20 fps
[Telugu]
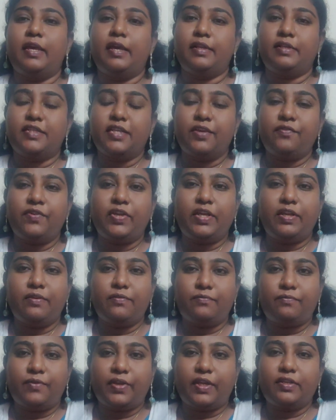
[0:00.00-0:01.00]
హెచ్ఐవి
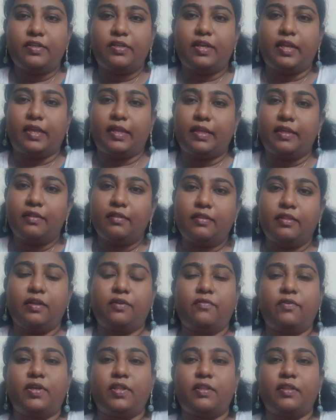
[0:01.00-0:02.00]
ఇన్ఫెక్ట్ అయిన
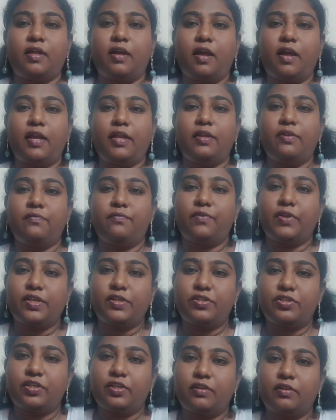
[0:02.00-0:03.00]
తర్వాత ఆ
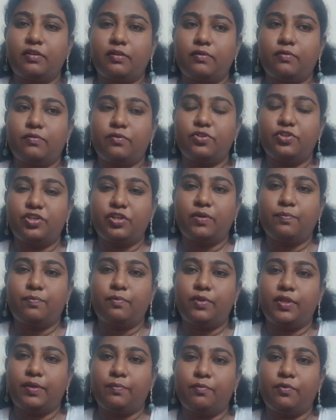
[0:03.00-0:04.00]
ఇన్ఫెక్షన్
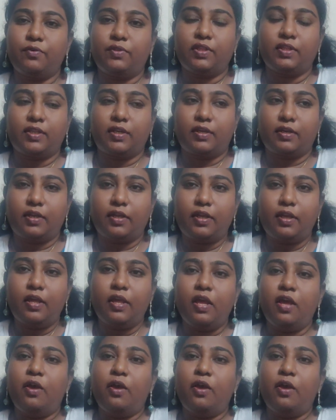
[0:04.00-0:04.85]
వచ్చినప్పుడు ఏమవుతుందంటే